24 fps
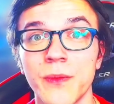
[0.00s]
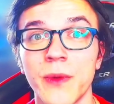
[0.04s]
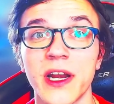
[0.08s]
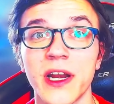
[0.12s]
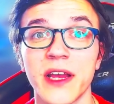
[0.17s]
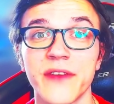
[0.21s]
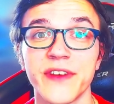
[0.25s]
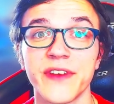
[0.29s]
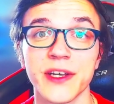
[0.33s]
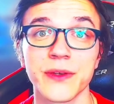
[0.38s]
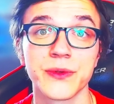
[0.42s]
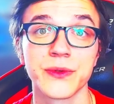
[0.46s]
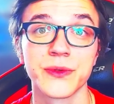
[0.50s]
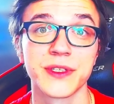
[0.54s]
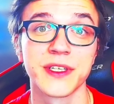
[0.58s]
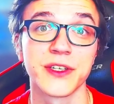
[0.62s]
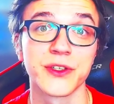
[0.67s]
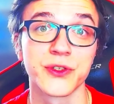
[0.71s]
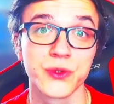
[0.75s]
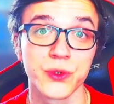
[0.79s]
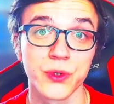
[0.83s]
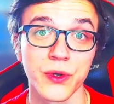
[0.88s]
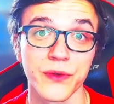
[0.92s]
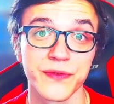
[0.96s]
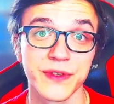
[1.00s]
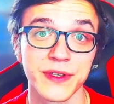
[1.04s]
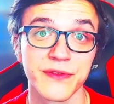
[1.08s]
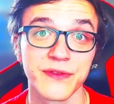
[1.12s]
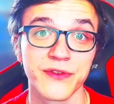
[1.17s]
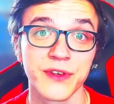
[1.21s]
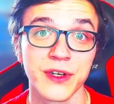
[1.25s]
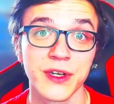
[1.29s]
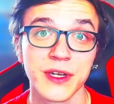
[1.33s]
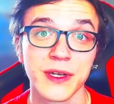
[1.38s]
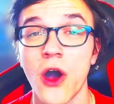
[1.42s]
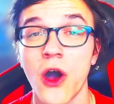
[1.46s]
elle avait réussi à survivre
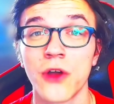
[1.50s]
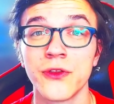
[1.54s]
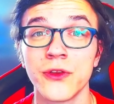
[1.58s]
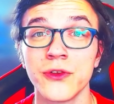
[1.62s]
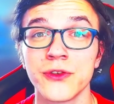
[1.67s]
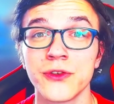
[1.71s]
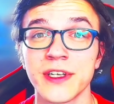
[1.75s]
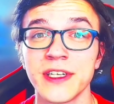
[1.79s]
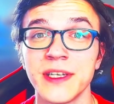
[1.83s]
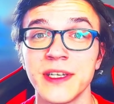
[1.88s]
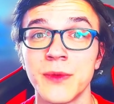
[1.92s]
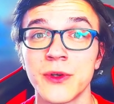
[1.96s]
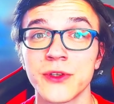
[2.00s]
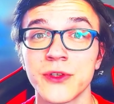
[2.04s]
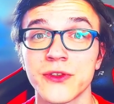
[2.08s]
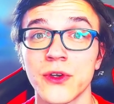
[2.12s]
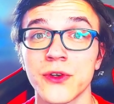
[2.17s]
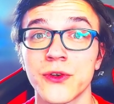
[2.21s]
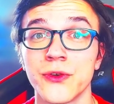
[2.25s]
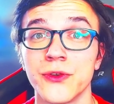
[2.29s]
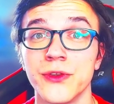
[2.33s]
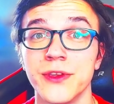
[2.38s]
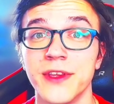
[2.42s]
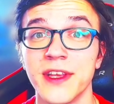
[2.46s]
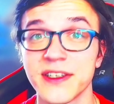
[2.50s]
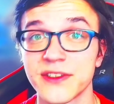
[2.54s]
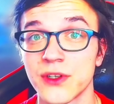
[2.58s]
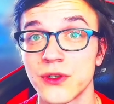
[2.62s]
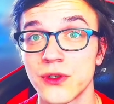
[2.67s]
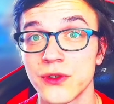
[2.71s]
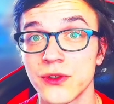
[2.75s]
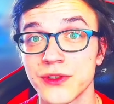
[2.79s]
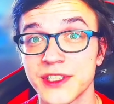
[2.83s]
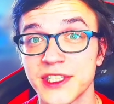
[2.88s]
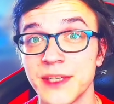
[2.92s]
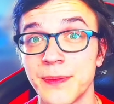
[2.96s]
en ne s'alimentant que d'un seul
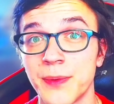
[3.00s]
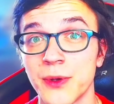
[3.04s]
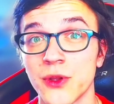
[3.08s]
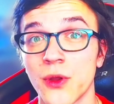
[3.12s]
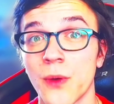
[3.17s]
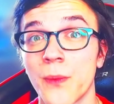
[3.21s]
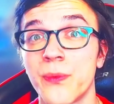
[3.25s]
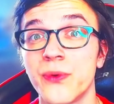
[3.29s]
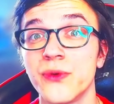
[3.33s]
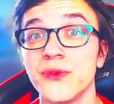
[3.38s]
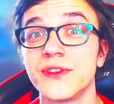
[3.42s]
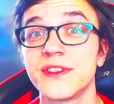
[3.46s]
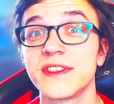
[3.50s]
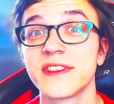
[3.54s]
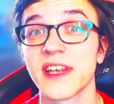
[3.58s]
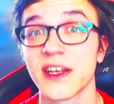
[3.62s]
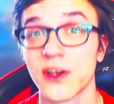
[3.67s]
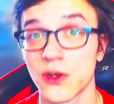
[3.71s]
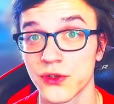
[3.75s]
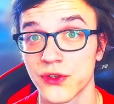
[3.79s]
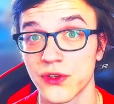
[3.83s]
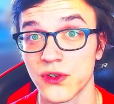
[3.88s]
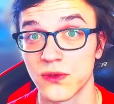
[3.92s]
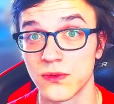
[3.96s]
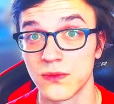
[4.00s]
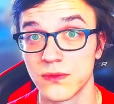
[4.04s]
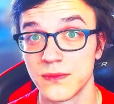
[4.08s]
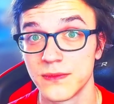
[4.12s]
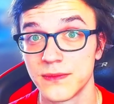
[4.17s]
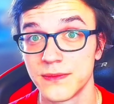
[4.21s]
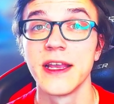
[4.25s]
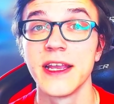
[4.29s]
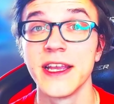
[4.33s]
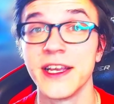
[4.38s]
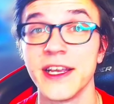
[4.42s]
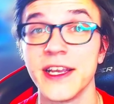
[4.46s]
hostie pendant plus de 50 ans.
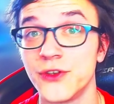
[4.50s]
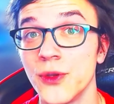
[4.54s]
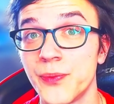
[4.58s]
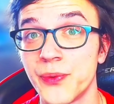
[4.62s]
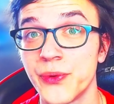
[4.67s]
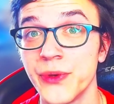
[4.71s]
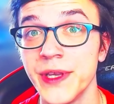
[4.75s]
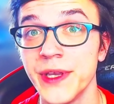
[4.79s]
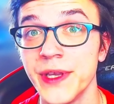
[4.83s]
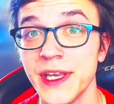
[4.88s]
Et depuis,